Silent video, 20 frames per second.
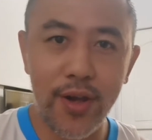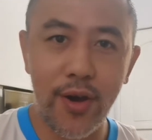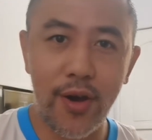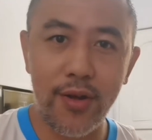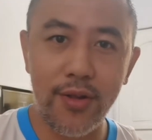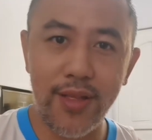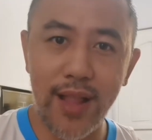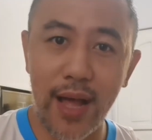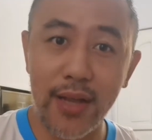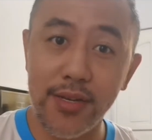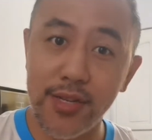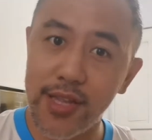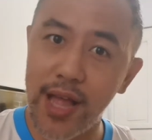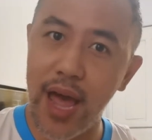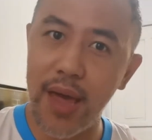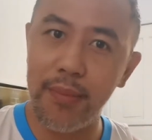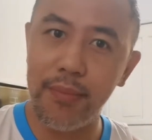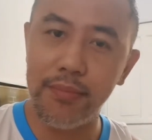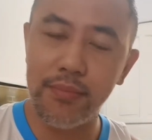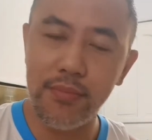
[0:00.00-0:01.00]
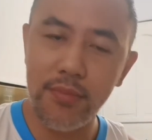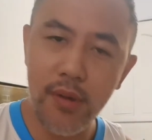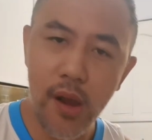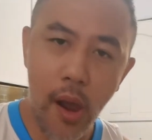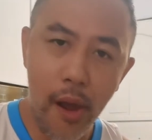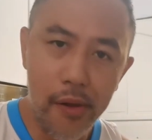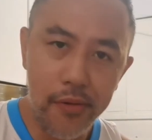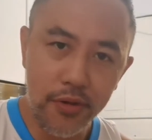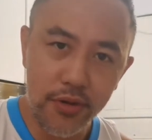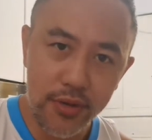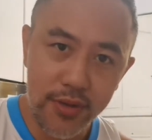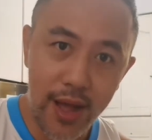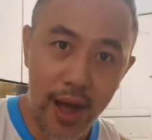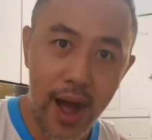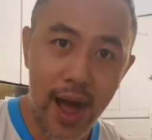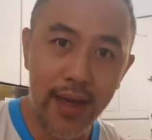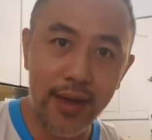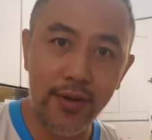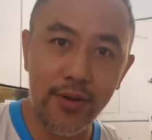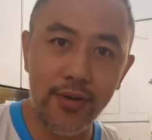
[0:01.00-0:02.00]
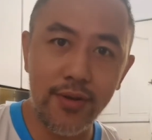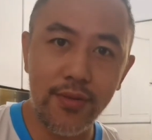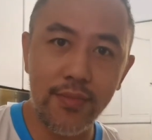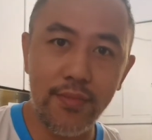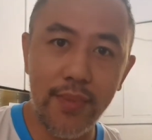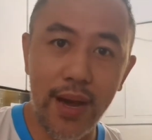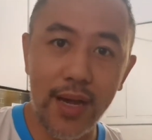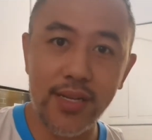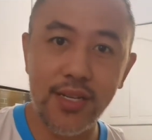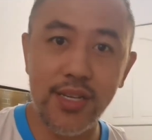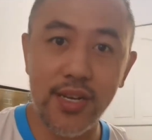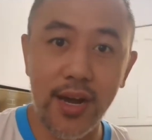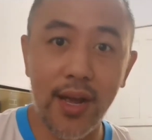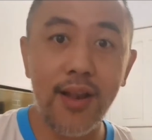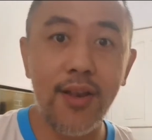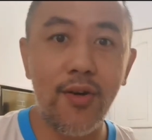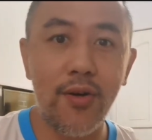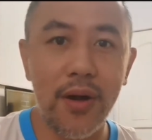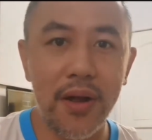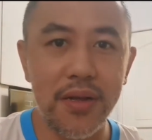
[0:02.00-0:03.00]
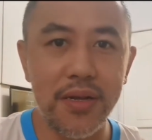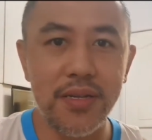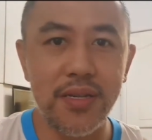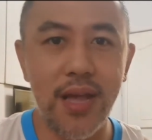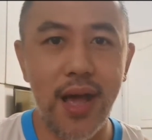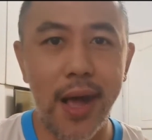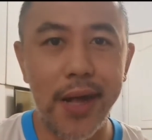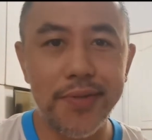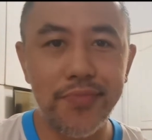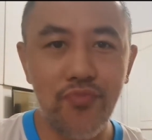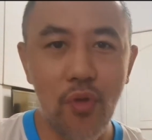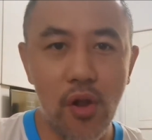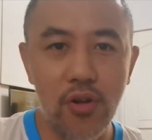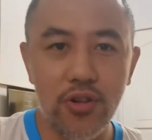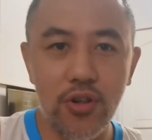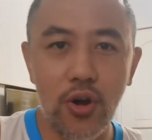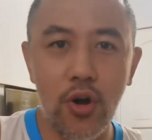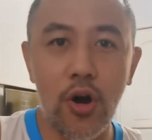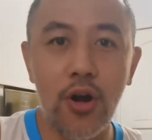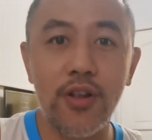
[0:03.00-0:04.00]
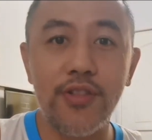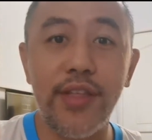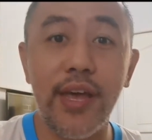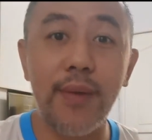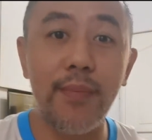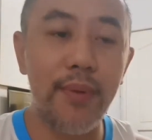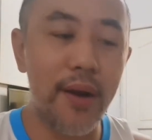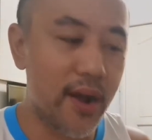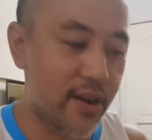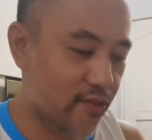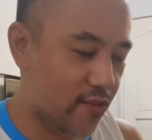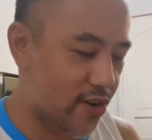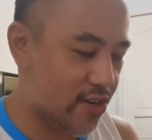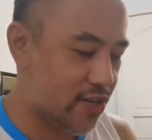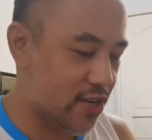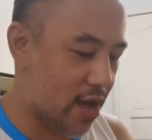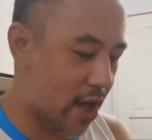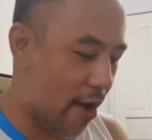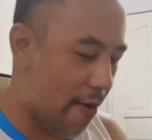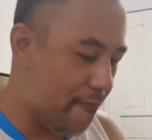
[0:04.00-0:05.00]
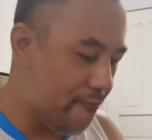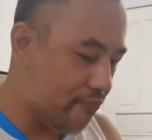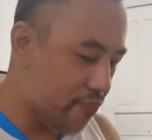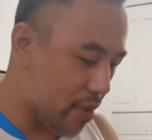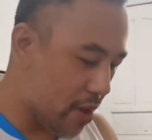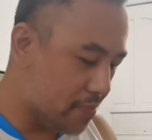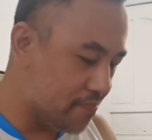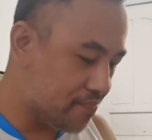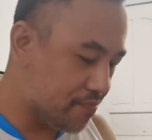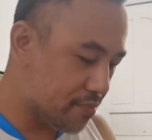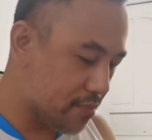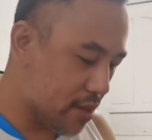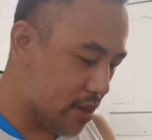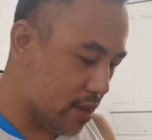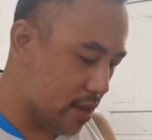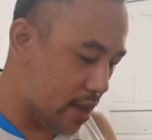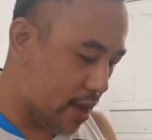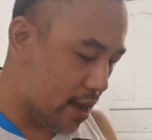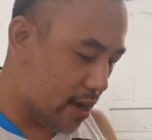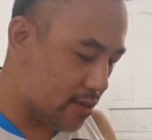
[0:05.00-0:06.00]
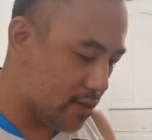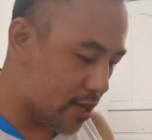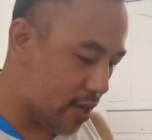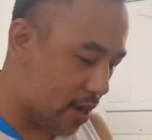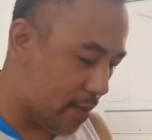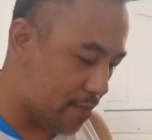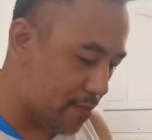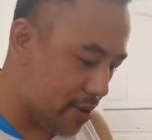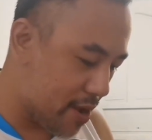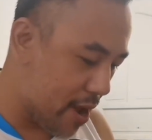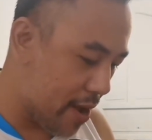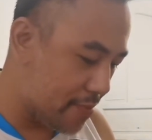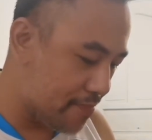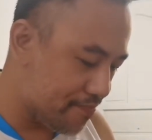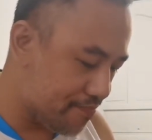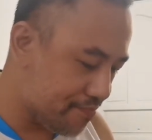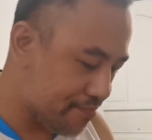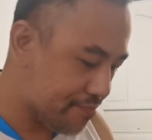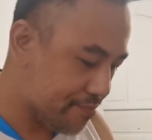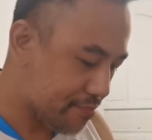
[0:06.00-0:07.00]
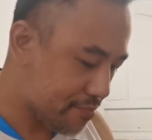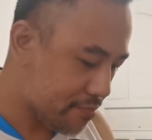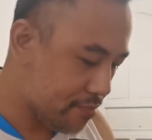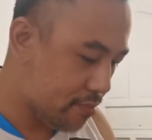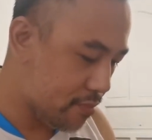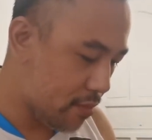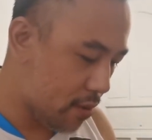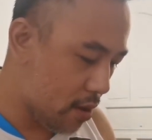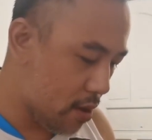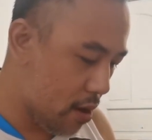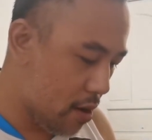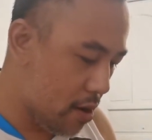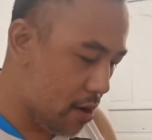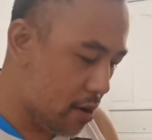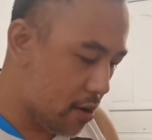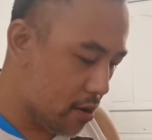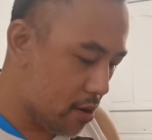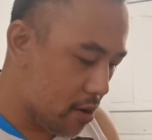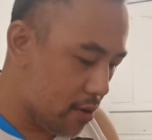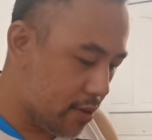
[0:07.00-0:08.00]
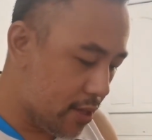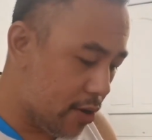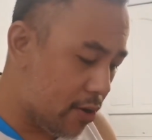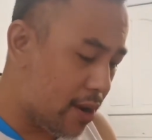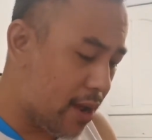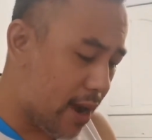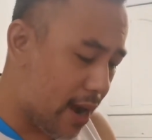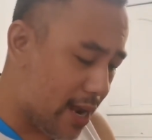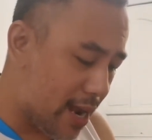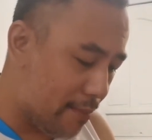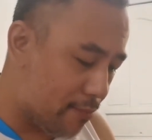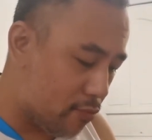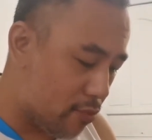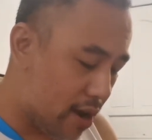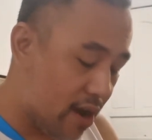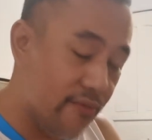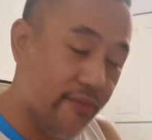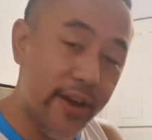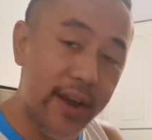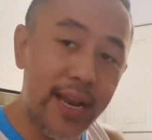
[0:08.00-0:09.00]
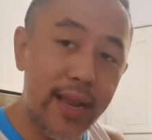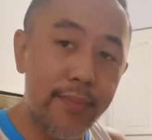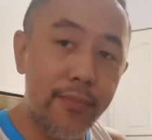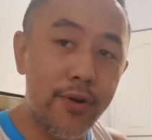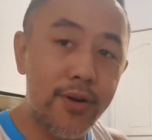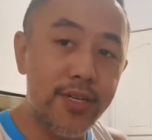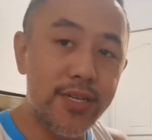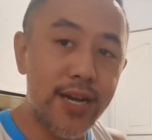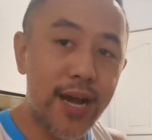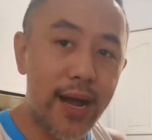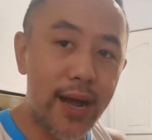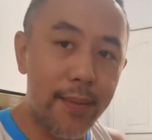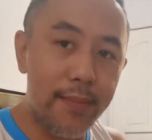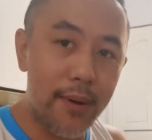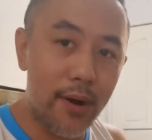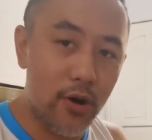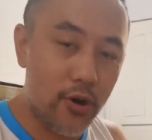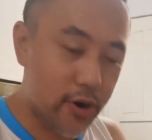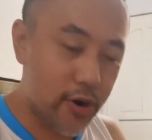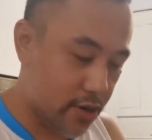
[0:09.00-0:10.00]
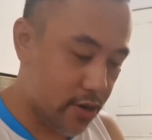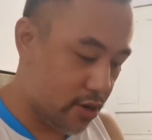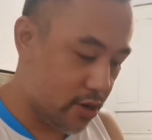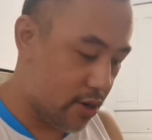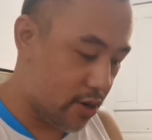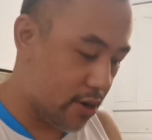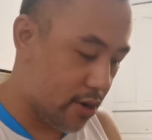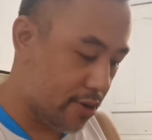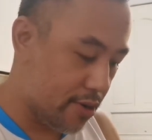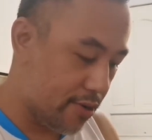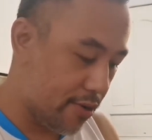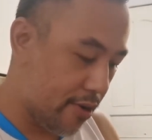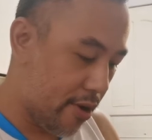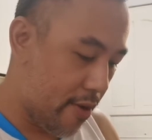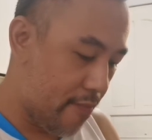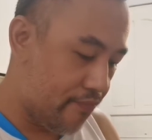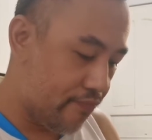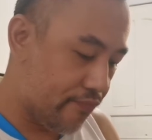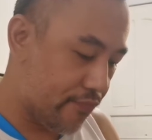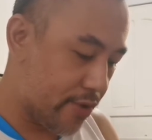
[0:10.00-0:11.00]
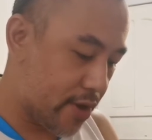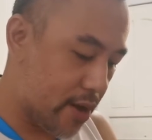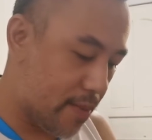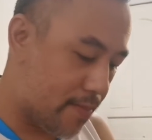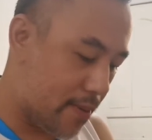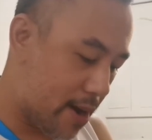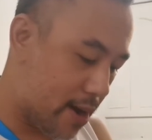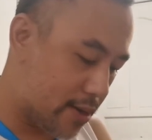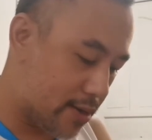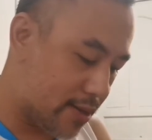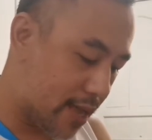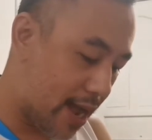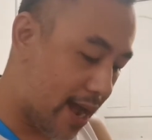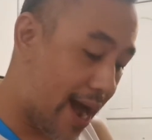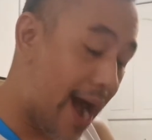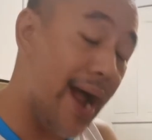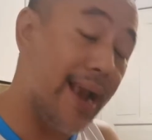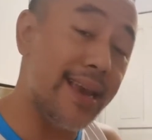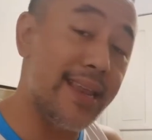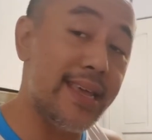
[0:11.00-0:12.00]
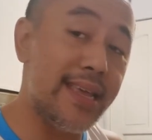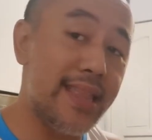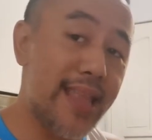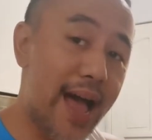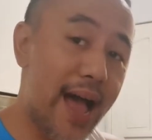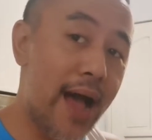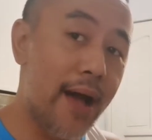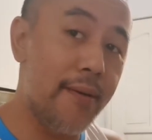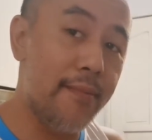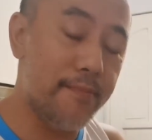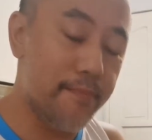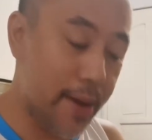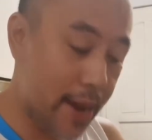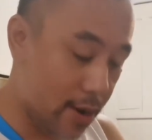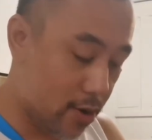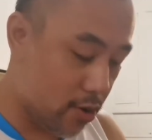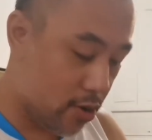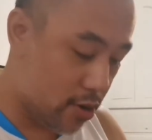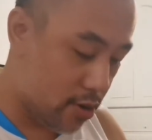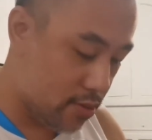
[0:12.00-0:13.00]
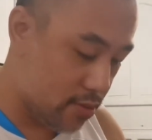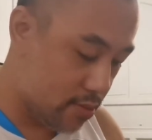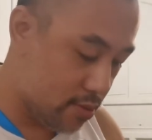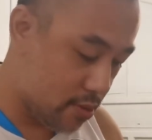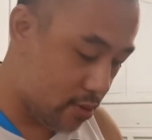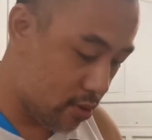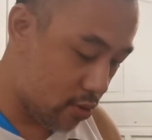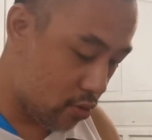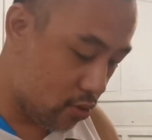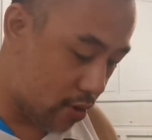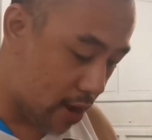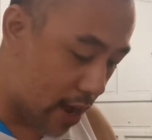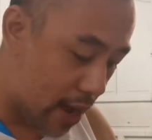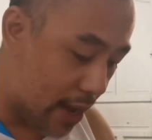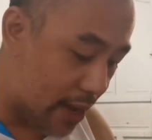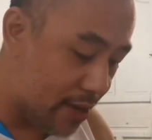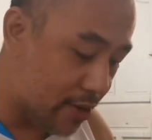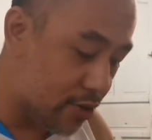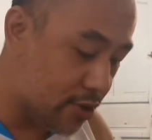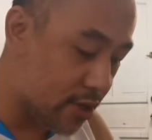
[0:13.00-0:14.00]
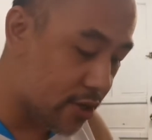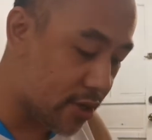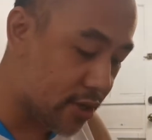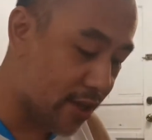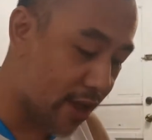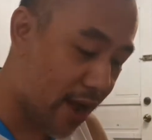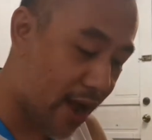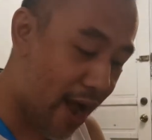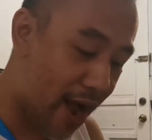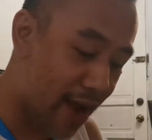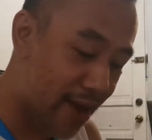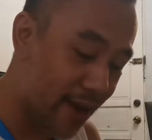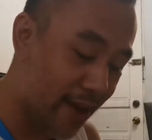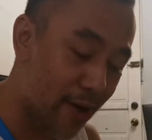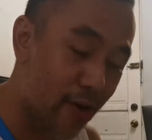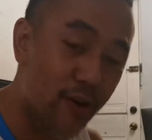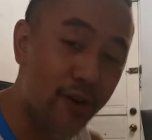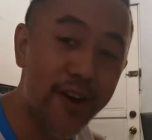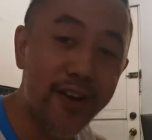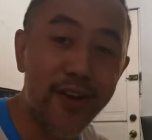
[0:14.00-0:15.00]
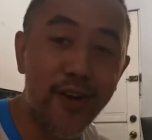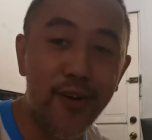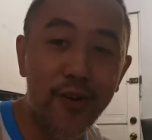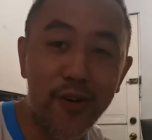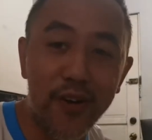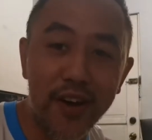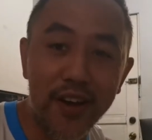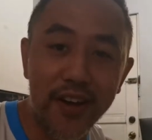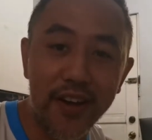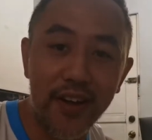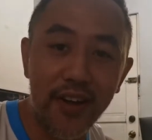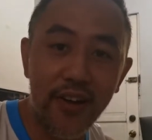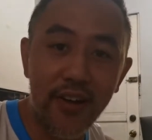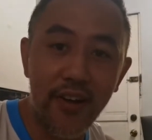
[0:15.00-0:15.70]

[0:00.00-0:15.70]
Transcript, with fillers: ngayon, lunch time, nakain ko yung best chicken longganisa. So all day breakfast siya. Ang sarap niya. Hindi ko lang alam kung available siya ma-order kapag tanghali na. Pero, kung kakainin nyo ng tanghali, okay na okay.